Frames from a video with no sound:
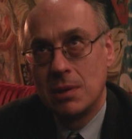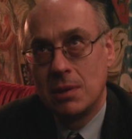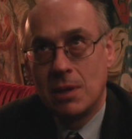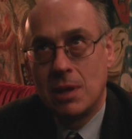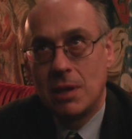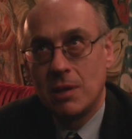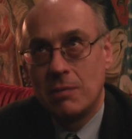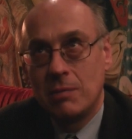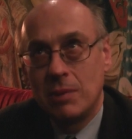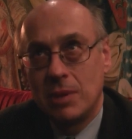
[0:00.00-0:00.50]
no
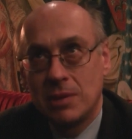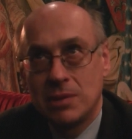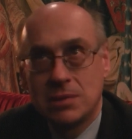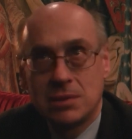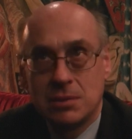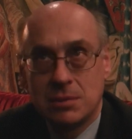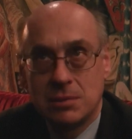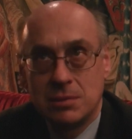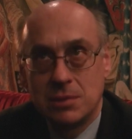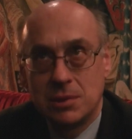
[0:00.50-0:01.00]
tak,
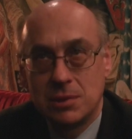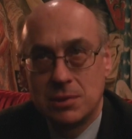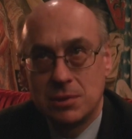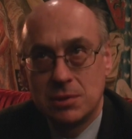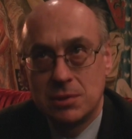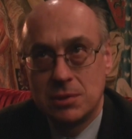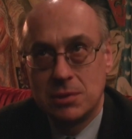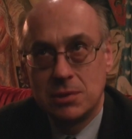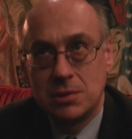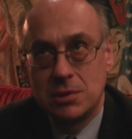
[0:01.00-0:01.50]
bardzo, znaczy
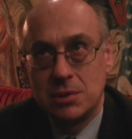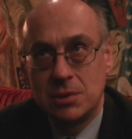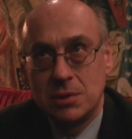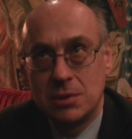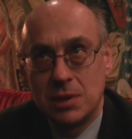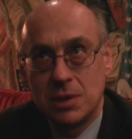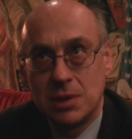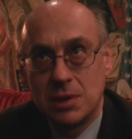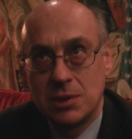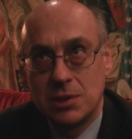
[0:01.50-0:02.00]
rzeczywiście
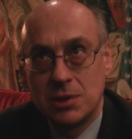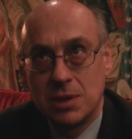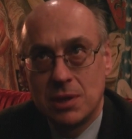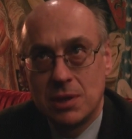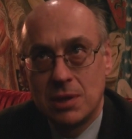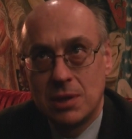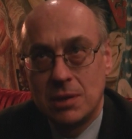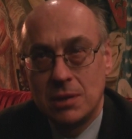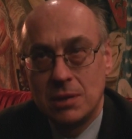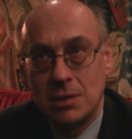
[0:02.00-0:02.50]
jakaś
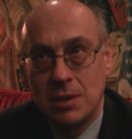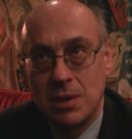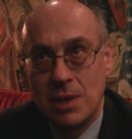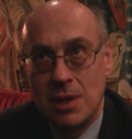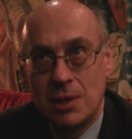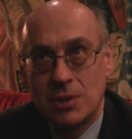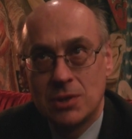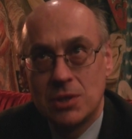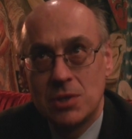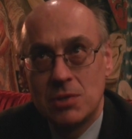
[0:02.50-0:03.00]
taka
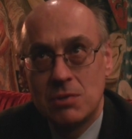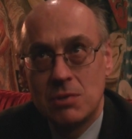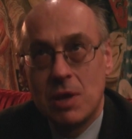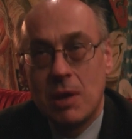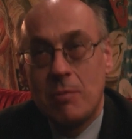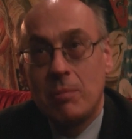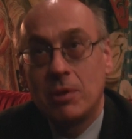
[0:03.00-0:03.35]
cezura.